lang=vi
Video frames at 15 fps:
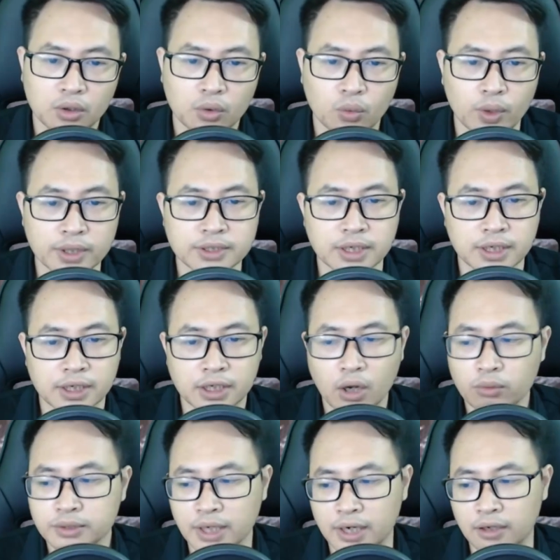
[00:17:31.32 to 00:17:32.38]
Quế gì
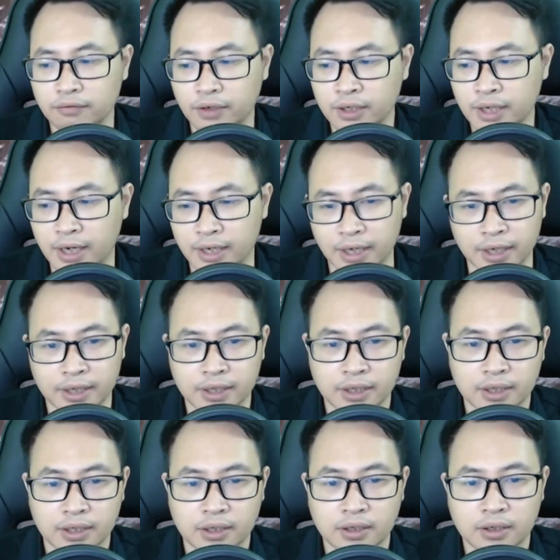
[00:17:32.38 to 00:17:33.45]
không trả lời vấn đề này
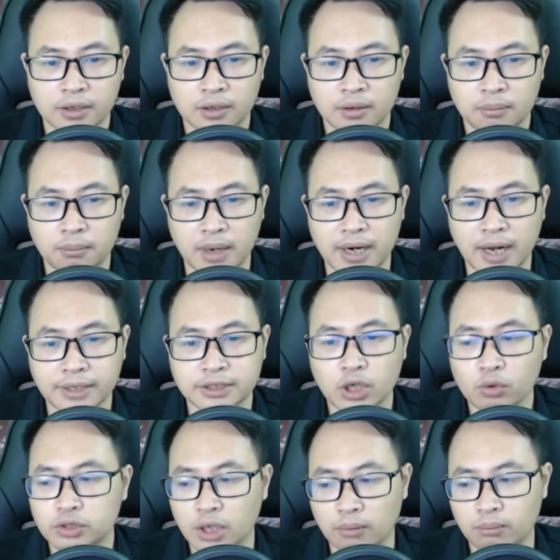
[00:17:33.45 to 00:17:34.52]
Mà là
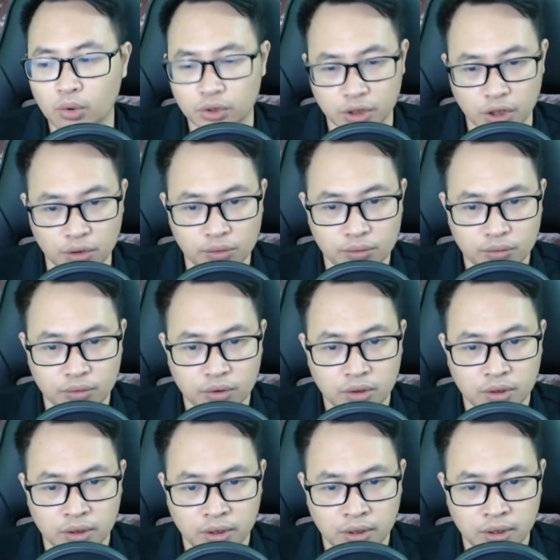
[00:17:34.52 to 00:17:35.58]
trêu trọng một câu
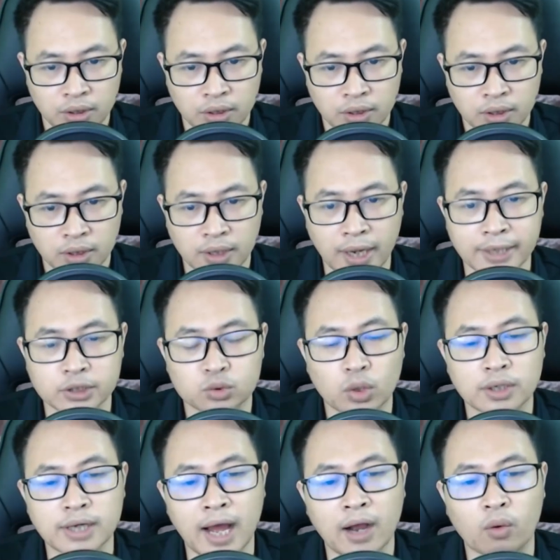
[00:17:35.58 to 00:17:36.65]
Ngày
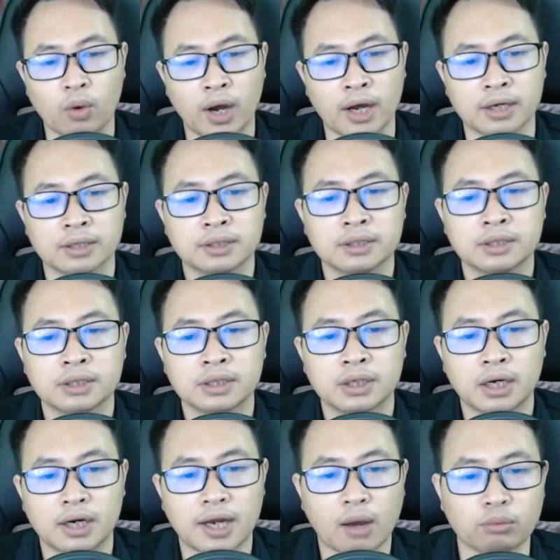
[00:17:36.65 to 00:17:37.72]
xuân đã qua
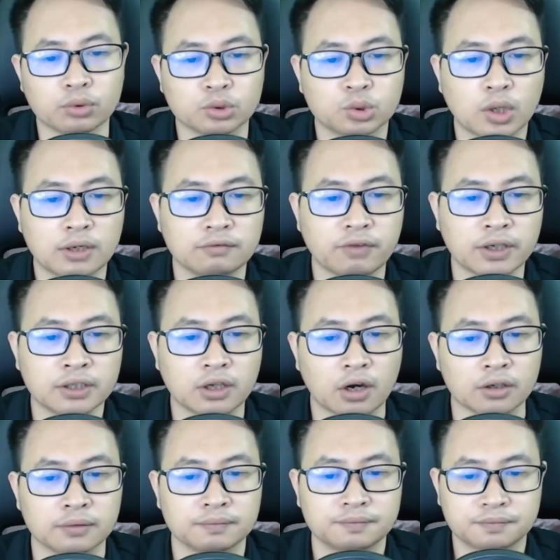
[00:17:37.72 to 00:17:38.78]
Lòng xuân vẫn
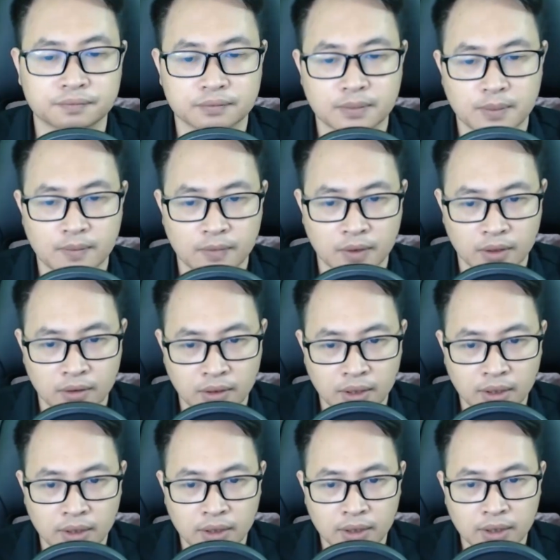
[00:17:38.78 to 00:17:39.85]
còn
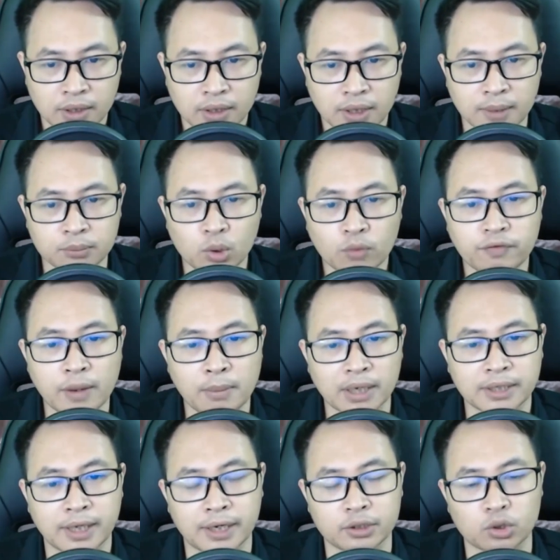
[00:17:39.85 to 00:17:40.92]
Kim Túc về mặt
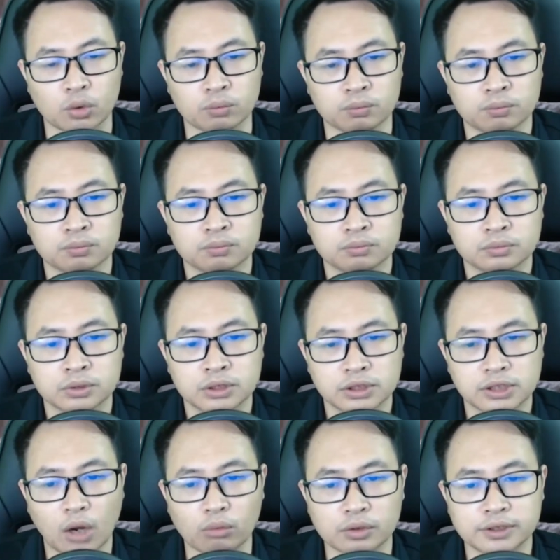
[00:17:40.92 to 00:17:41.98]
thẹn thùng
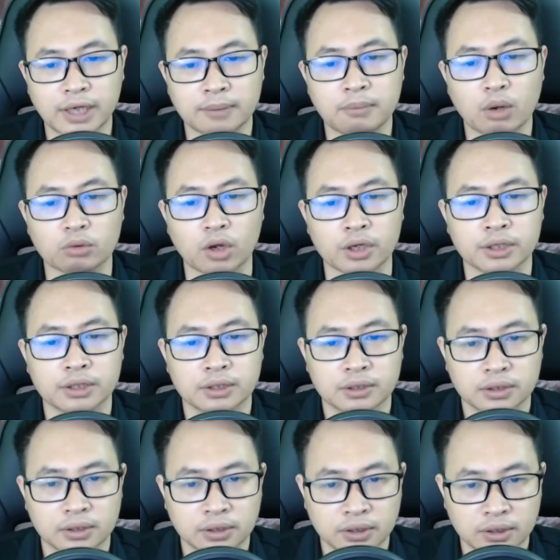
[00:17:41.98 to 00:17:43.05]
Giọng trách móc nói
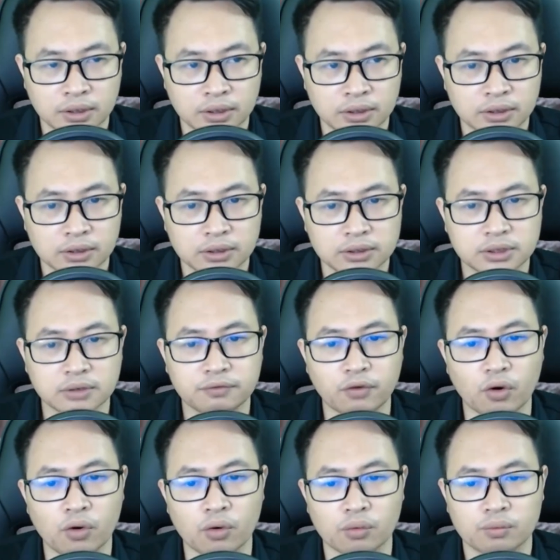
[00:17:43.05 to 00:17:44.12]
Sư phụ